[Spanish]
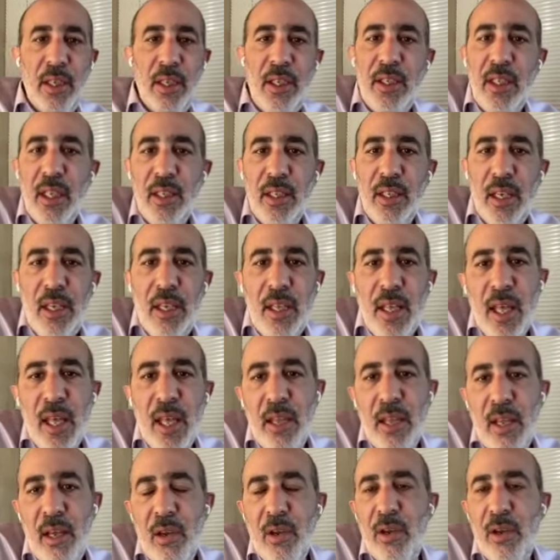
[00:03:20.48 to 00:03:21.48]

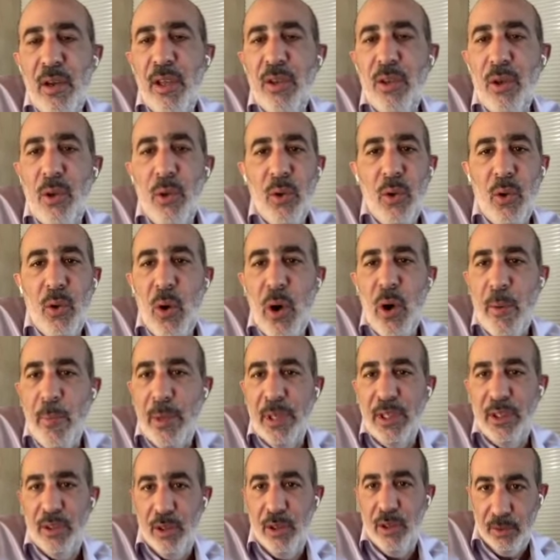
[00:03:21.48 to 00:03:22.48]
Instantaneidad es lo que introdujo
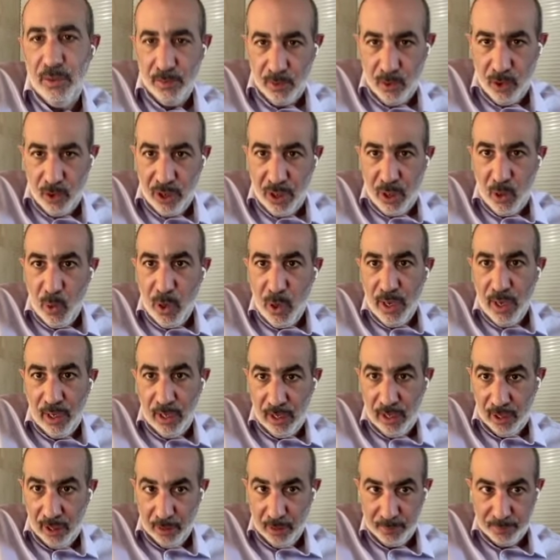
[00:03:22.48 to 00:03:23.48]
Amazon con el one
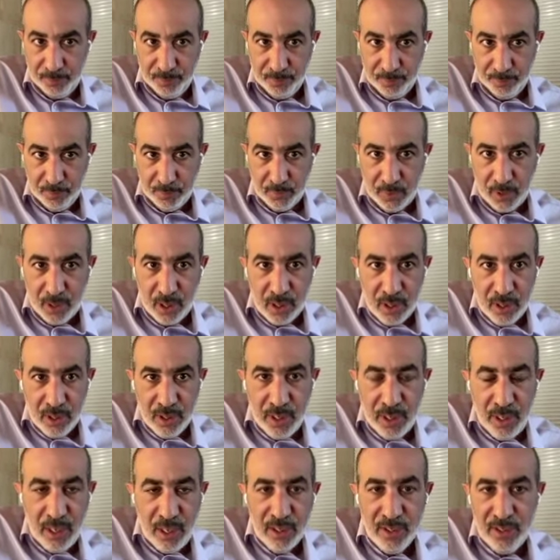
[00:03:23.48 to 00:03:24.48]
click.
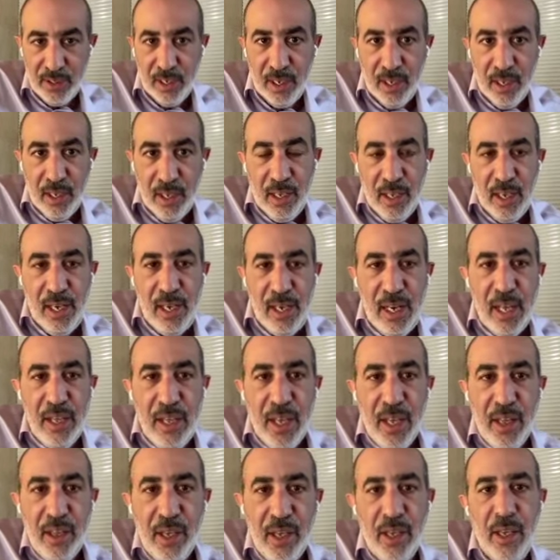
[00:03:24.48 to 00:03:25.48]
Es, es la
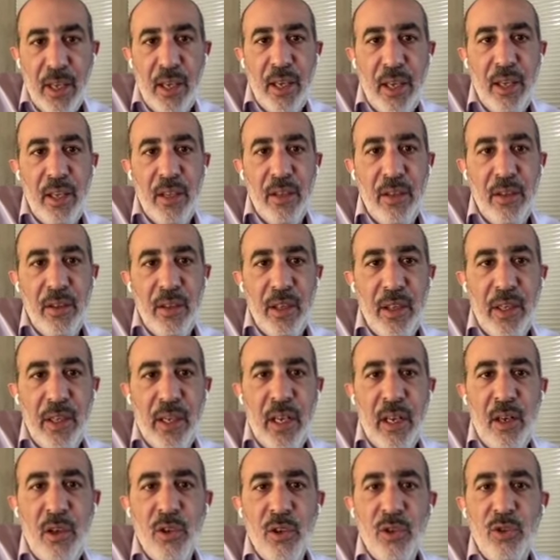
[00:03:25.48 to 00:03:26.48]
idea de que
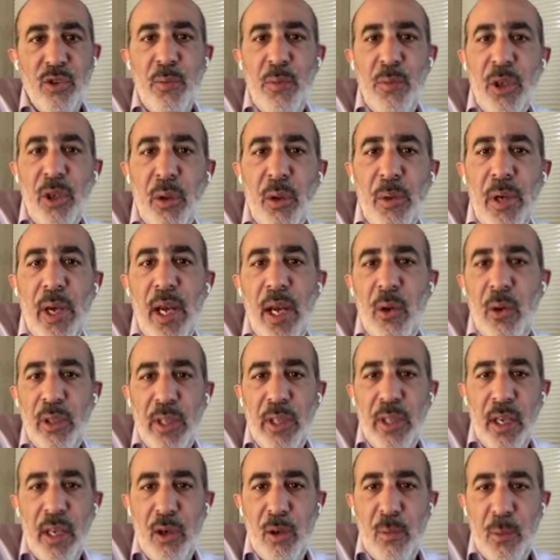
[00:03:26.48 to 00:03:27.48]
desde que el consumidor ve algo
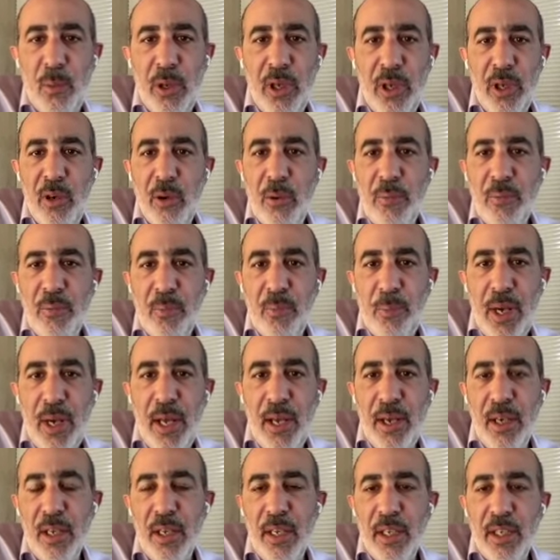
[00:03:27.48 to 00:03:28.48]
hasta que lo puede
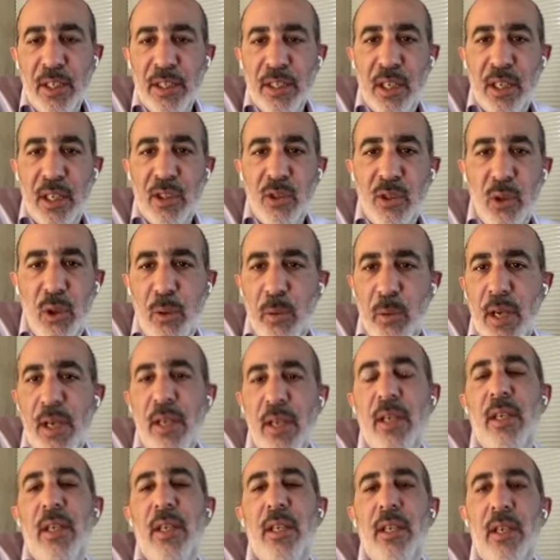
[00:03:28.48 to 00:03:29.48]
comprar, se
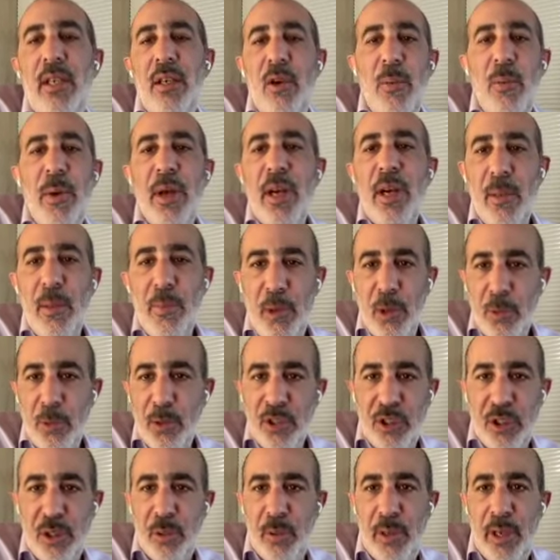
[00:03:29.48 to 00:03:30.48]
resuelva lo más rápido
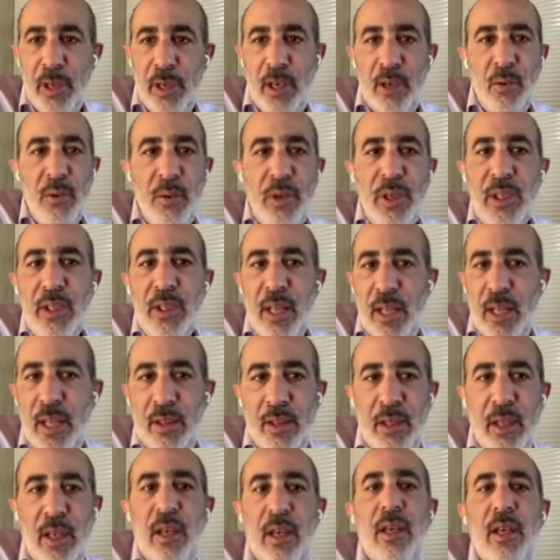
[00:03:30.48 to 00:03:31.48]
posible, en un
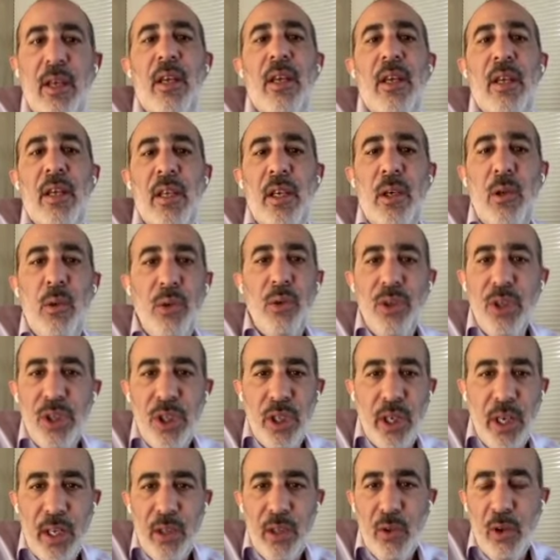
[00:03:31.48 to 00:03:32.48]
instante, incluso
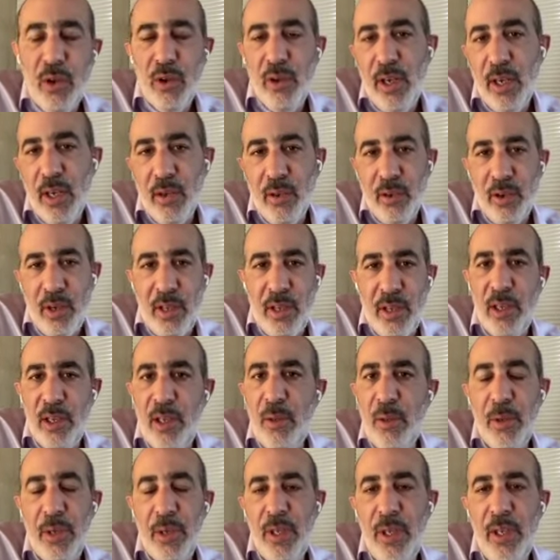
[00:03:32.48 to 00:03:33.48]
llegando ahora con el
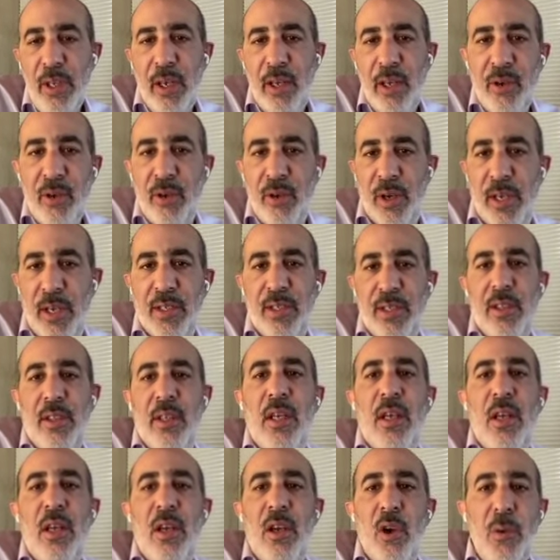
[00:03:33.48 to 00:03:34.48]
delivery en horas.
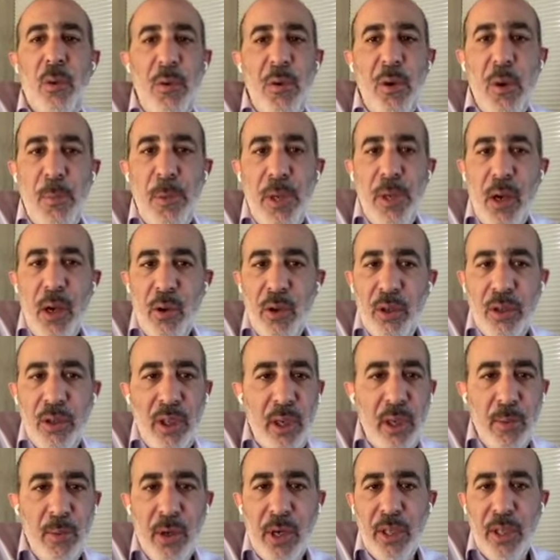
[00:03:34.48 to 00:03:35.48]
Lo mismo aplica cuando
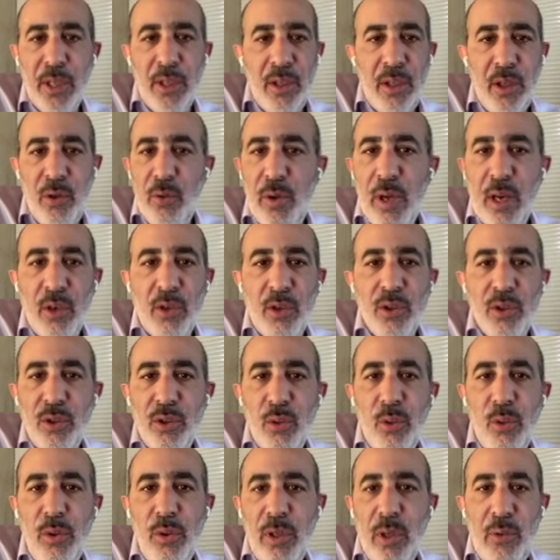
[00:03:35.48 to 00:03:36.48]
tenemos que atender una
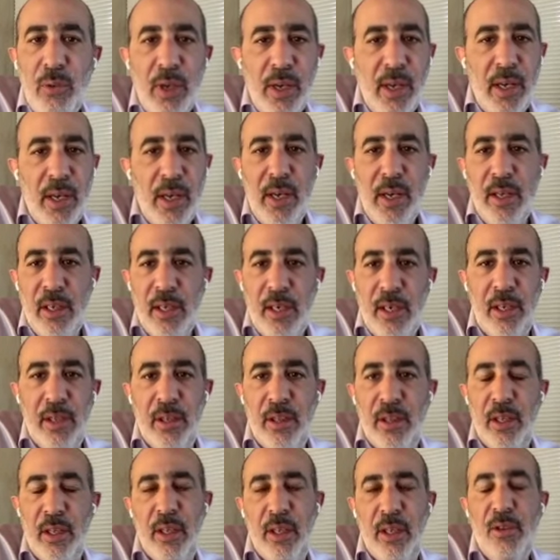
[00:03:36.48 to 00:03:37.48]
consulta, una queja del
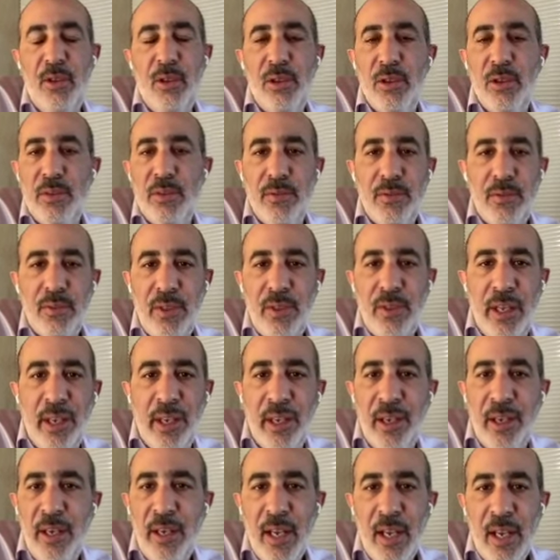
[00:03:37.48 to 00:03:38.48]
cliente. Esto,
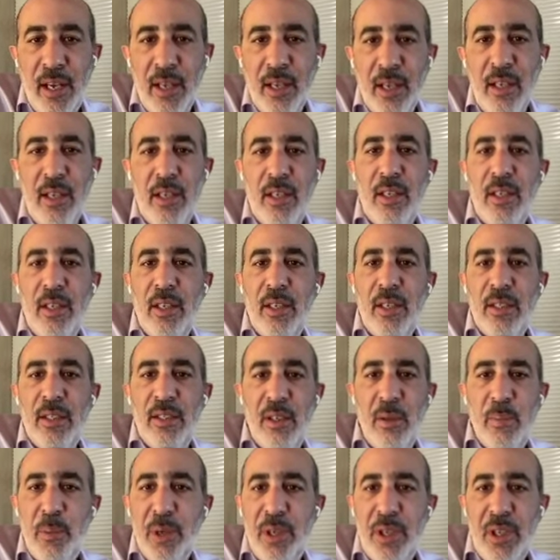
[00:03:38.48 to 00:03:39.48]
en general,
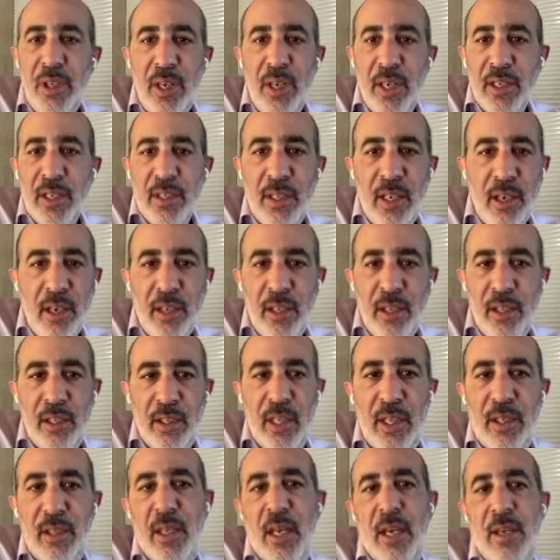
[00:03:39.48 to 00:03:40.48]
siempre tiene que ser
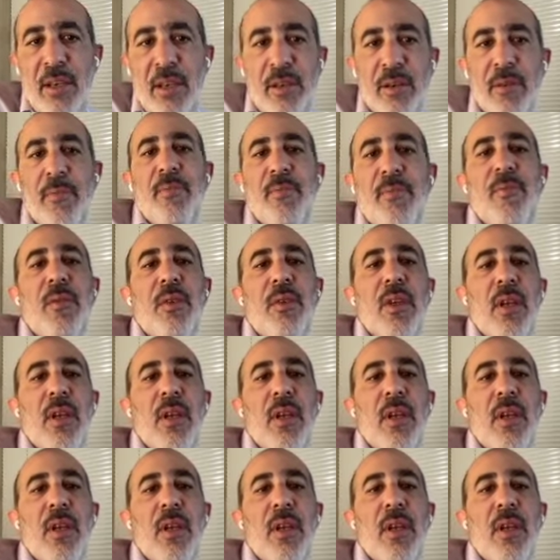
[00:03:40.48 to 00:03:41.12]
instantáneo.